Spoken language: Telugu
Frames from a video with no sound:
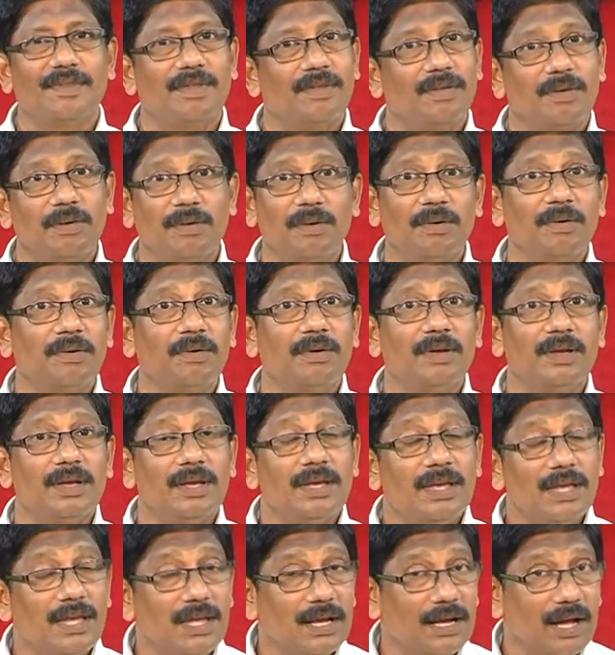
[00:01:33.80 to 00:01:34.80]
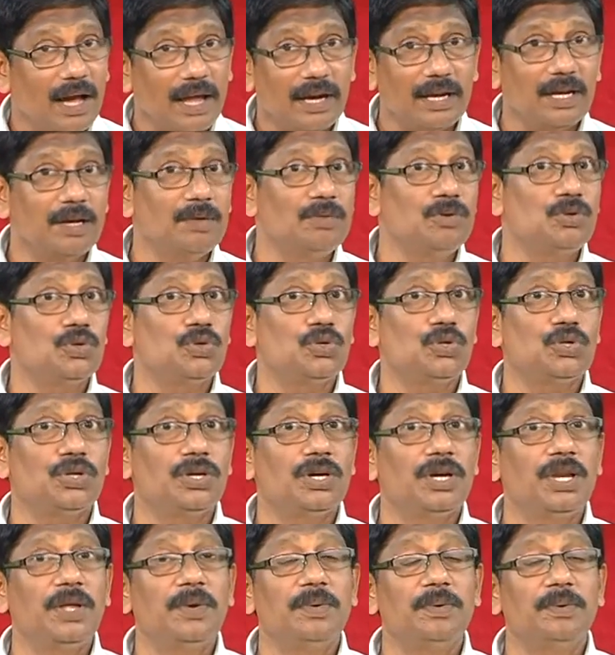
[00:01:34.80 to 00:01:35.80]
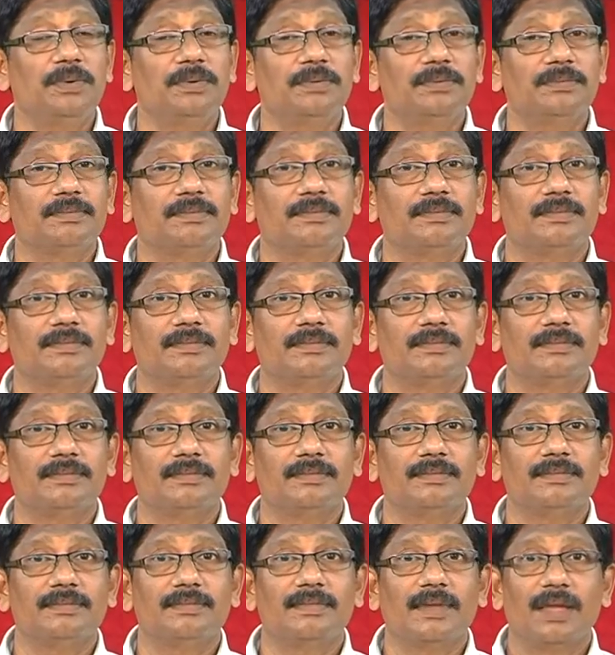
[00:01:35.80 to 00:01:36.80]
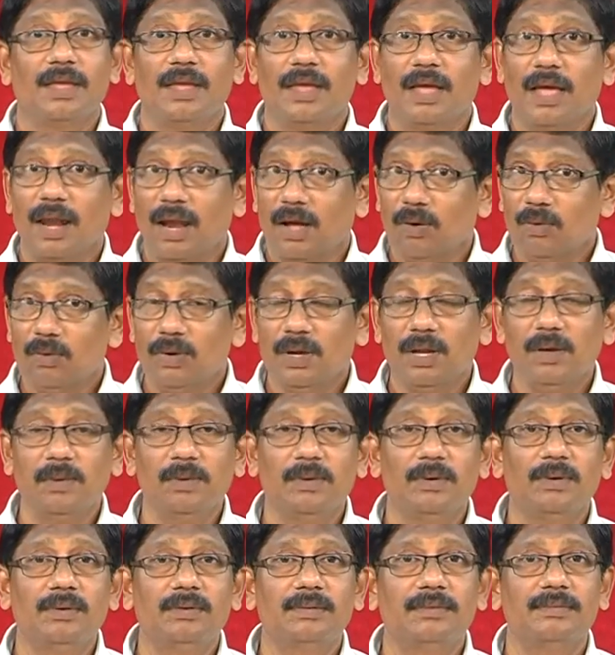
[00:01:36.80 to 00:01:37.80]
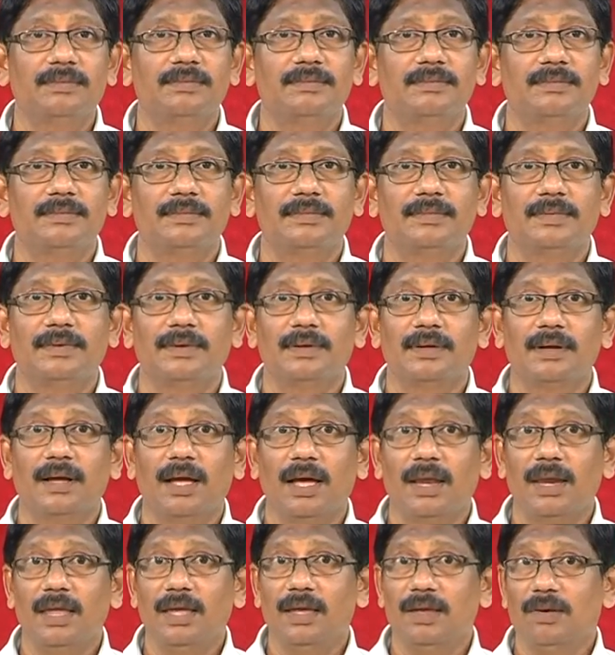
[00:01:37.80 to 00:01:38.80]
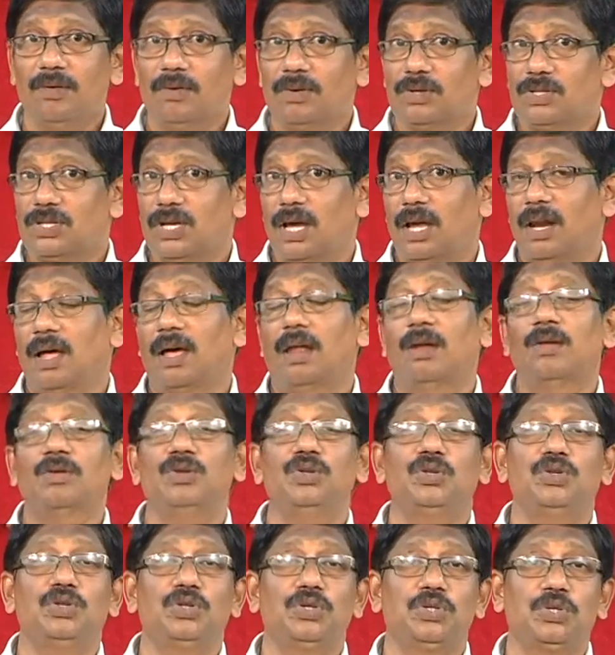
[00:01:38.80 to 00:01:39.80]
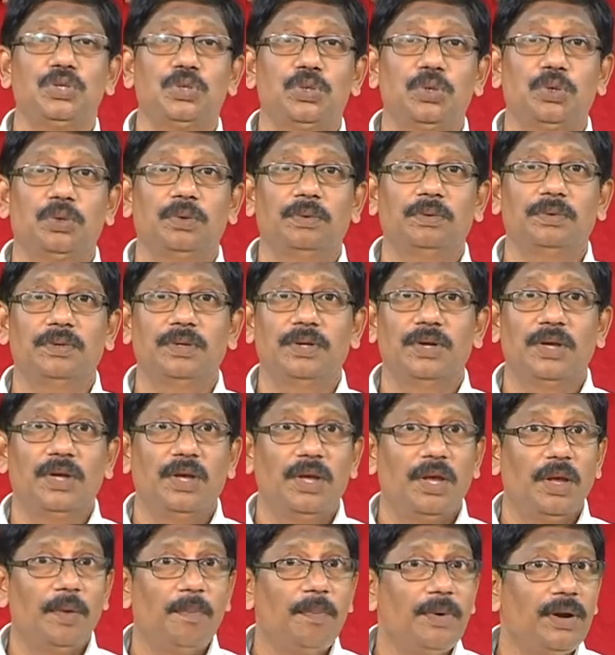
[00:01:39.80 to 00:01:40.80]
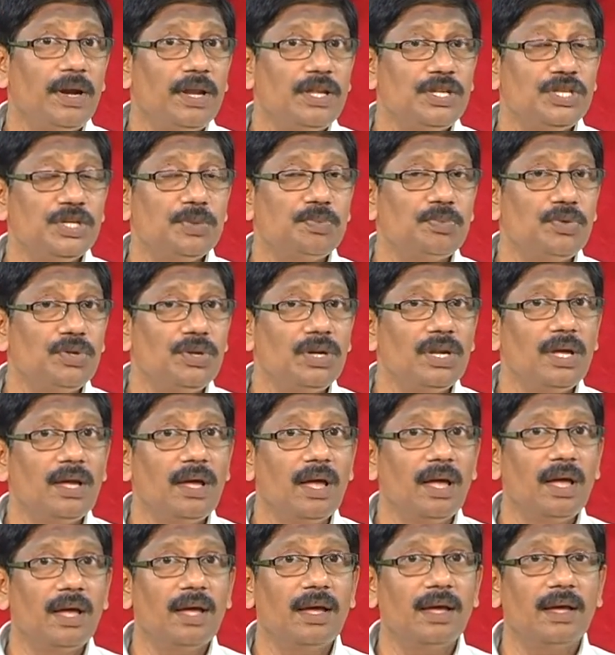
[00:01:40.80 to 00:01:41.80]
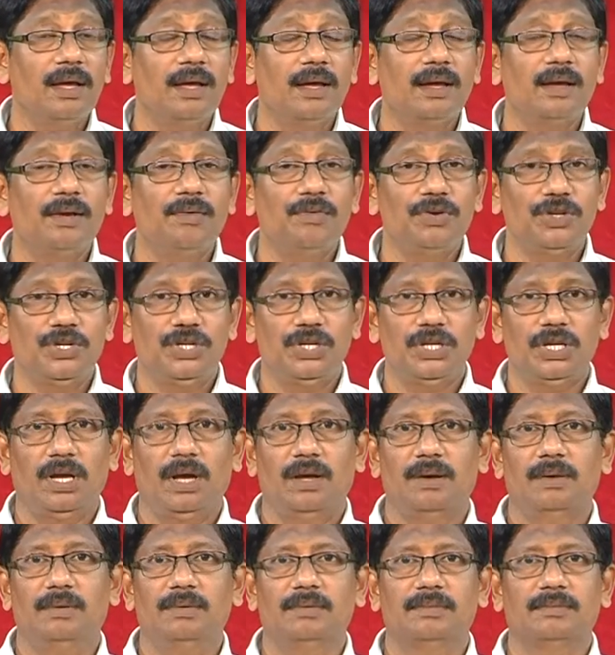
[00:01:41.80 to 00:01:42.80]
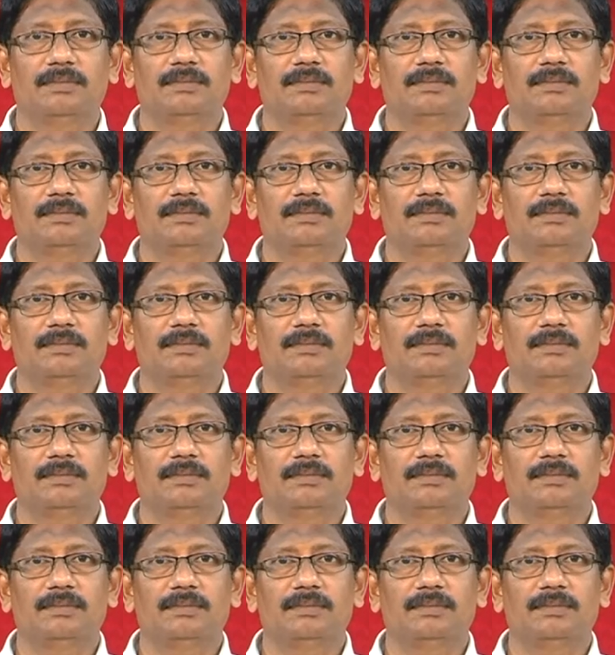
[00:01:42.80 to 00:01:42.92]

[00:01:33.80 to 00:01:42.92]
సో ఈ కార్యక్రమం చూస్తున్న నీవు ఎలాగున్నావో కానీ ఒకసారి ఆలోచన చేసుకో ఇప్పుడు నేను చెప్తున్న విషయాలు